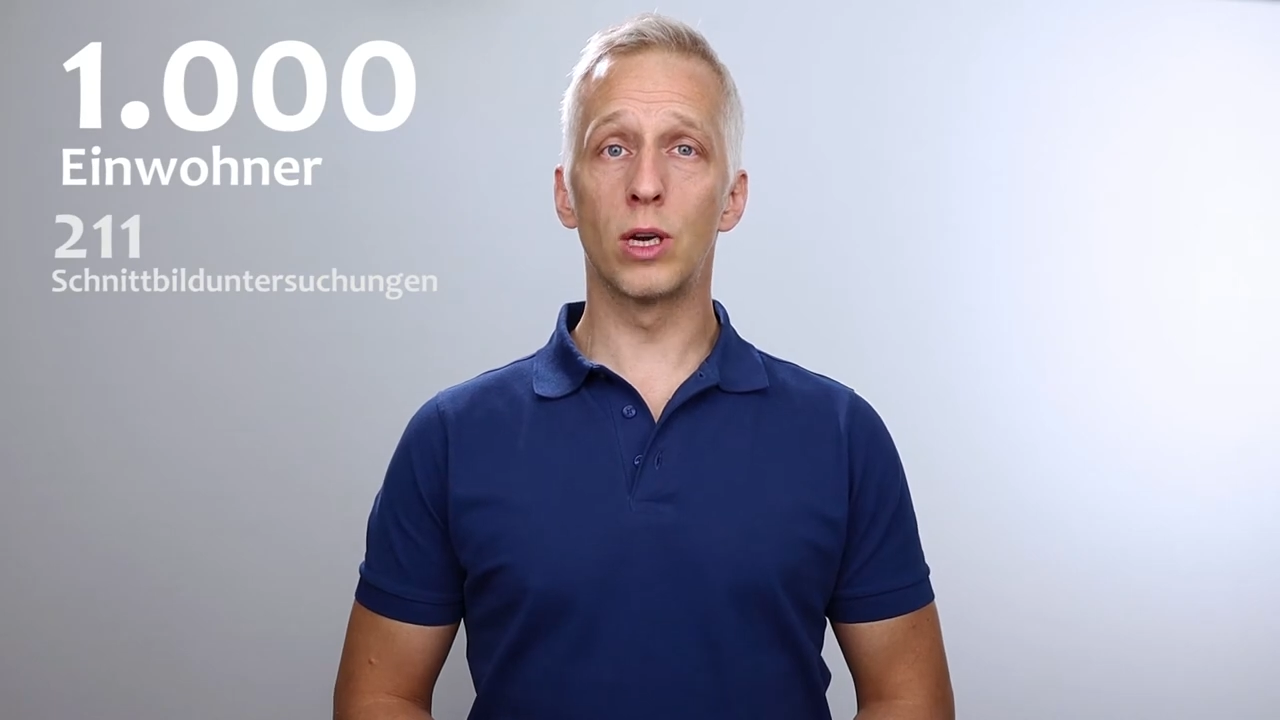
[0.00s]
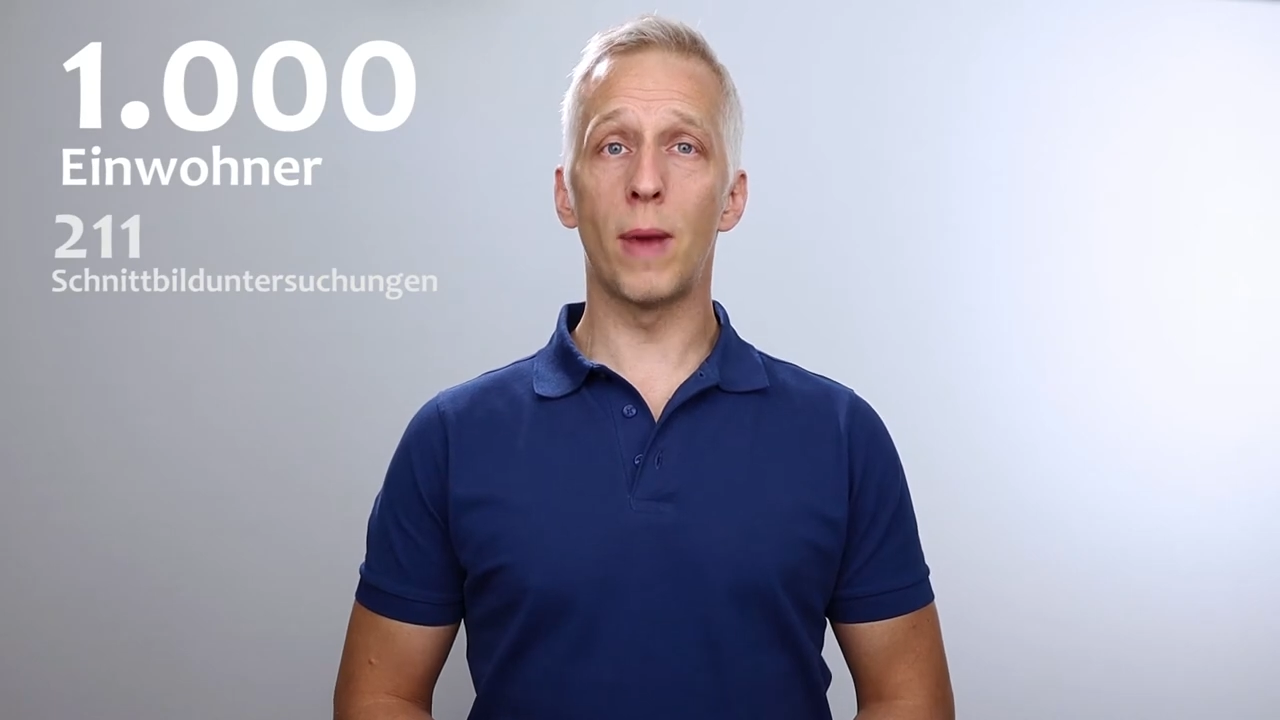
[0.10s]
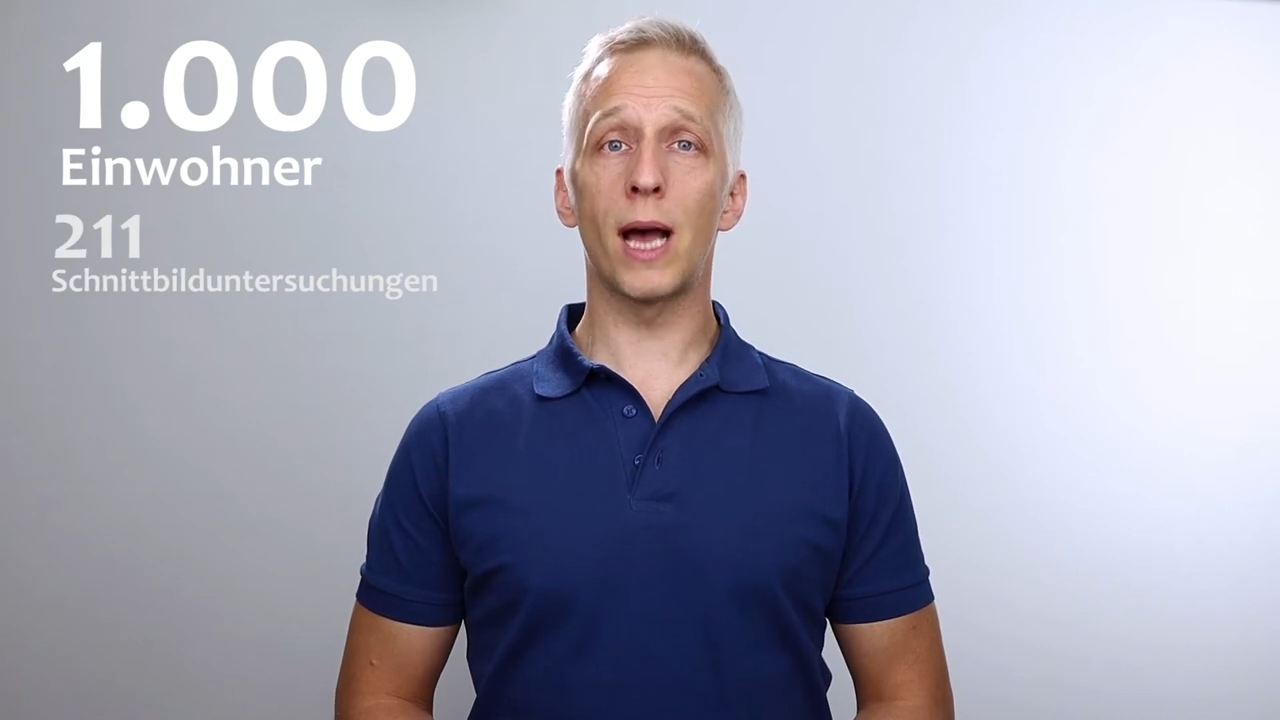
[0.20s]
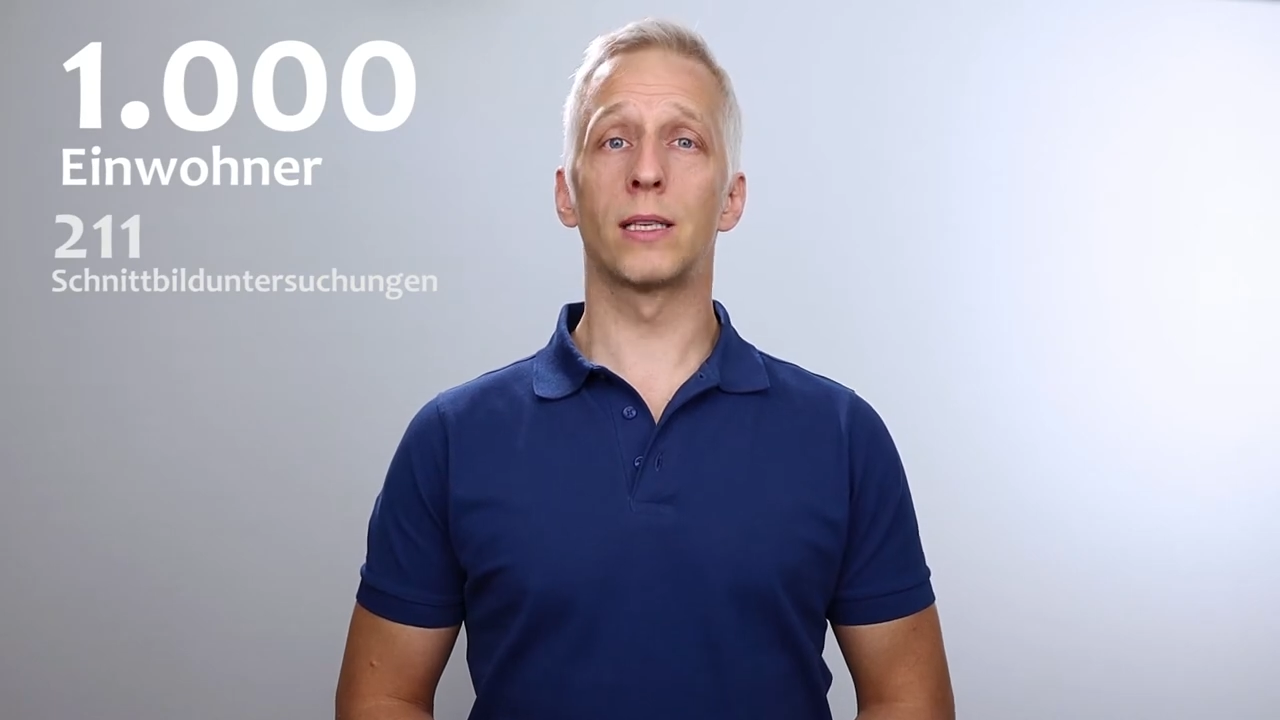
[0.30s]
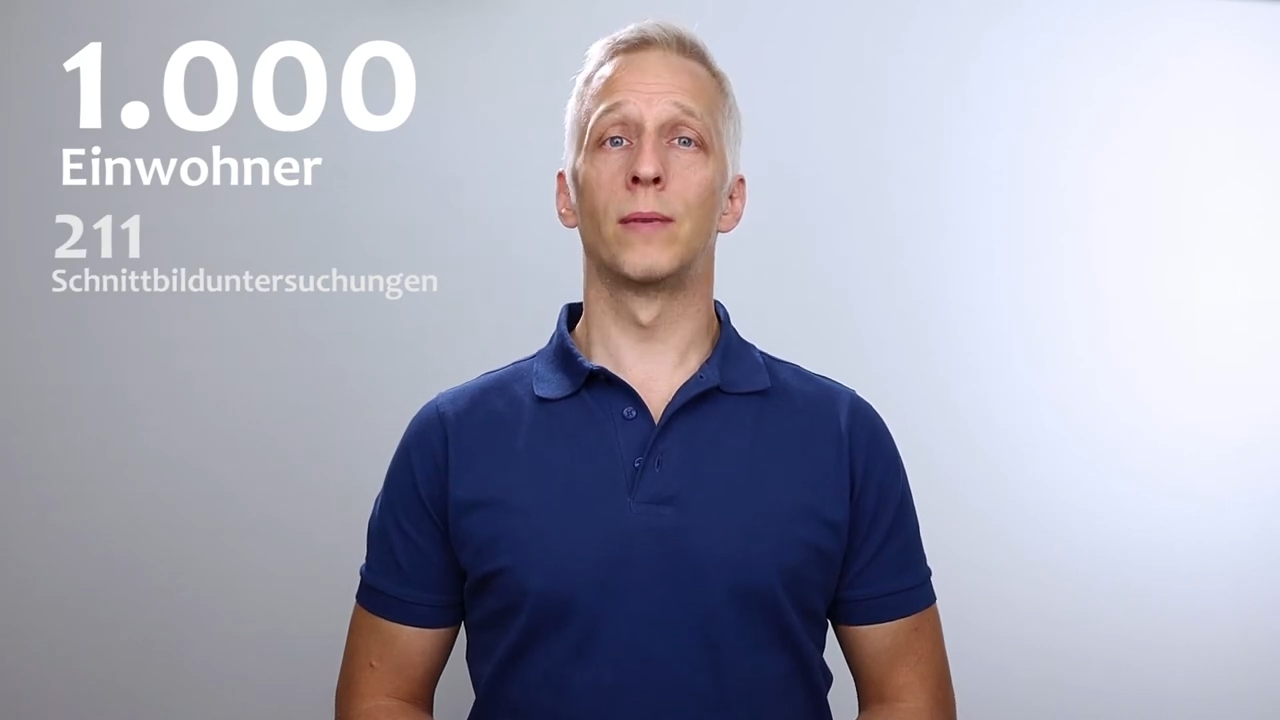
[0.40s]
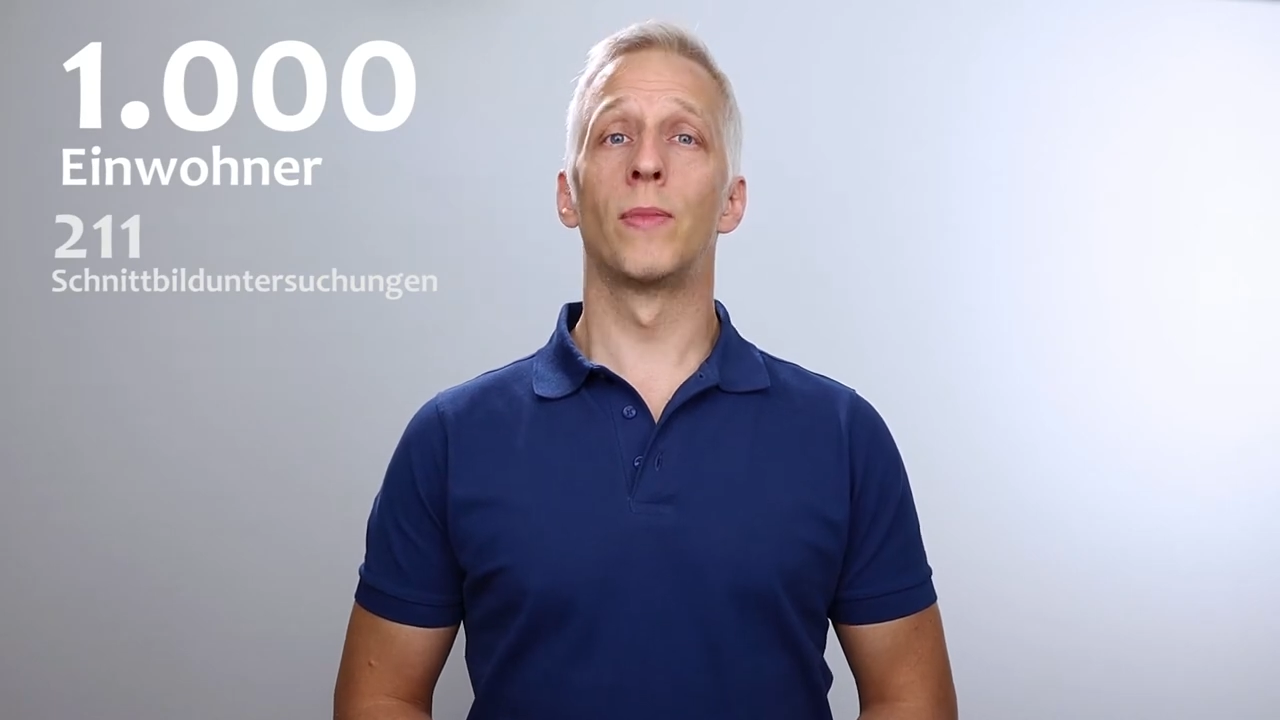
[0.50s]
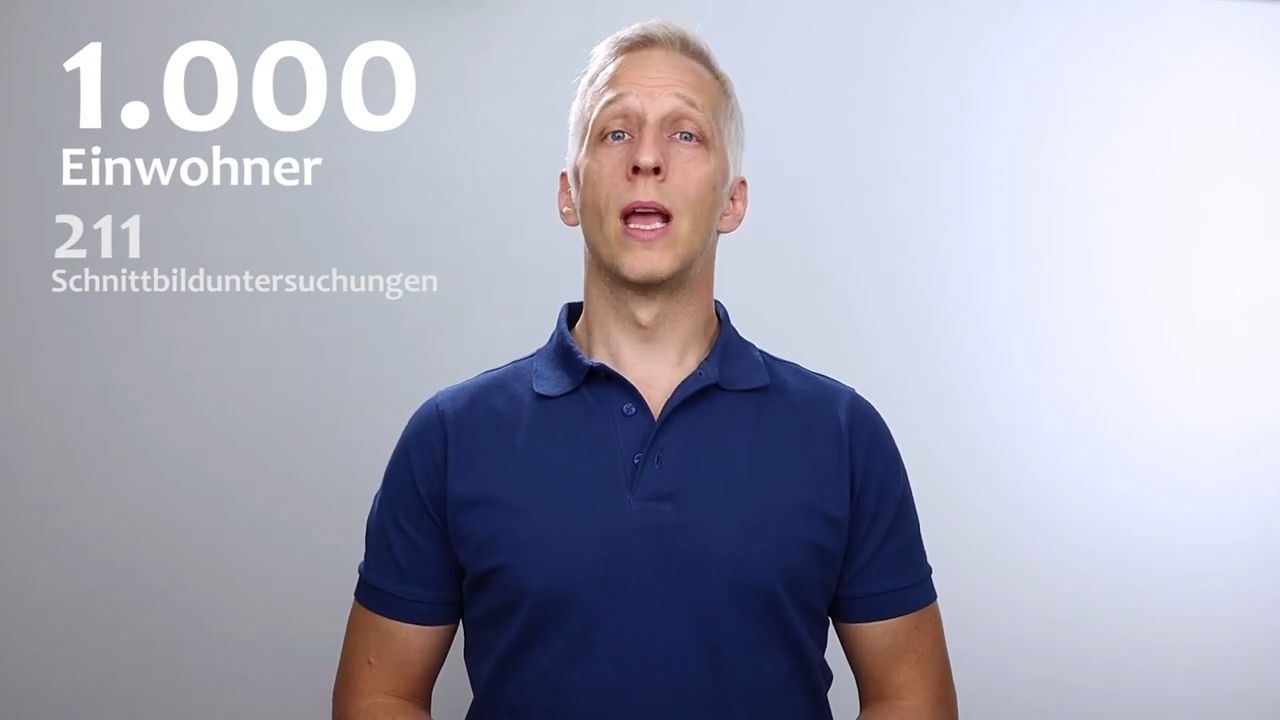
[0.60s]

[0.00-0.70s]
gemacht